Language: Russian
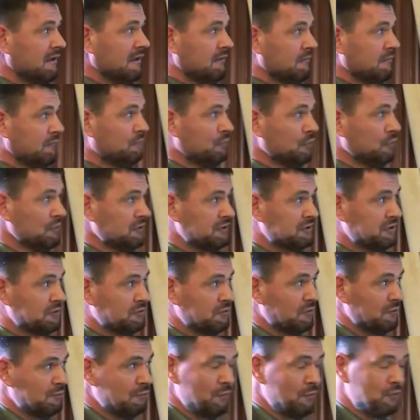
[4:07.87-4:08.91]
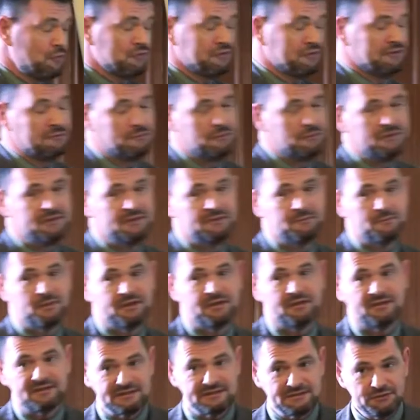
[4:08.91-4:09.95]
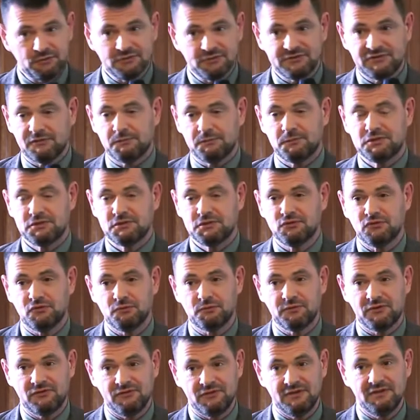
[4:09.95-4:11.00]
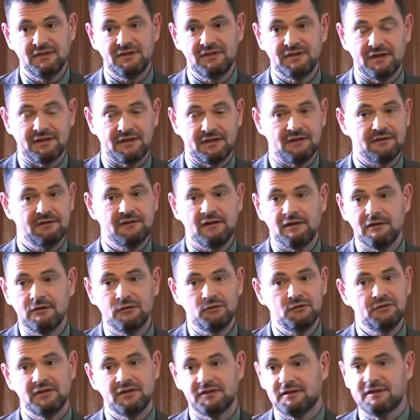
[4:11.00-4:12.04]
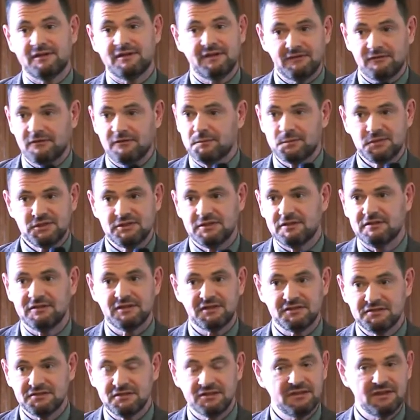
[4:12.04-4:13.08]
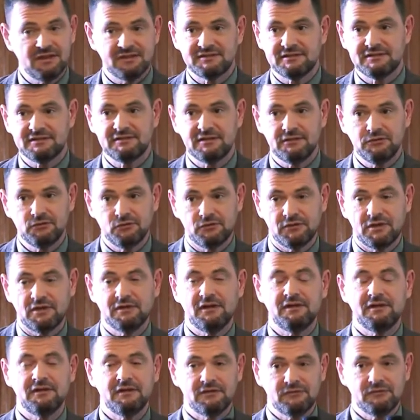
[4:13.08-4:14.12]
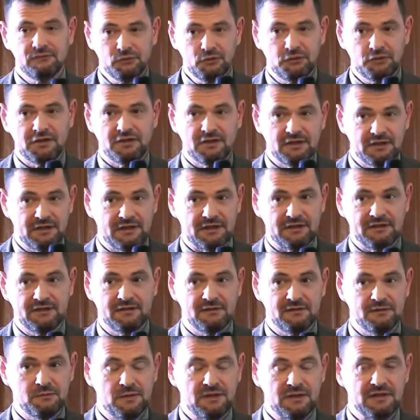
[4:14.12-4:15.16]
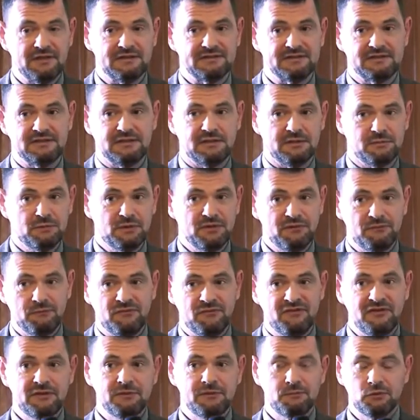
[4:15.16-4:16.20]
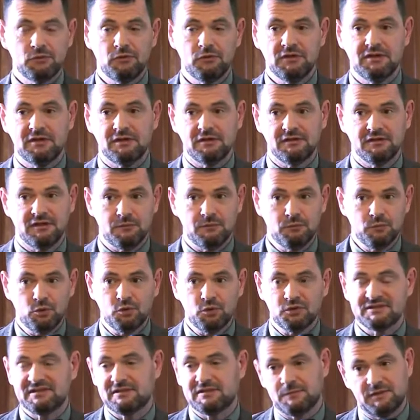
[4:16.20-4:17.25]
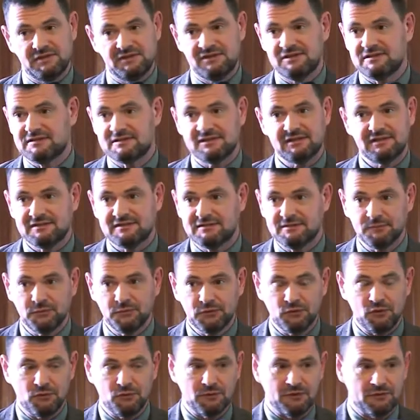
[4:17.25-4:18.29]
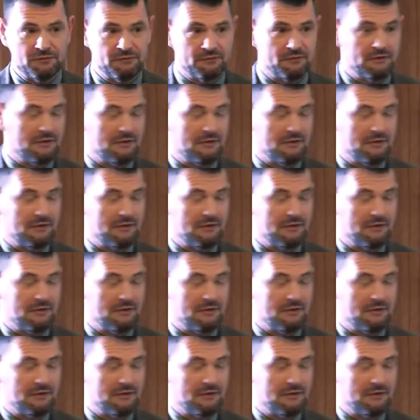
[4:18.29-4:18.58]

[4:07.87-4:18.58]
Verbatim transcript: Вот что может быть при расстройствах пищевого поведения, когда люди это вообще даже не осознают, когда нет внутренней картины болезни, и мы видим только набор соматических симптомов.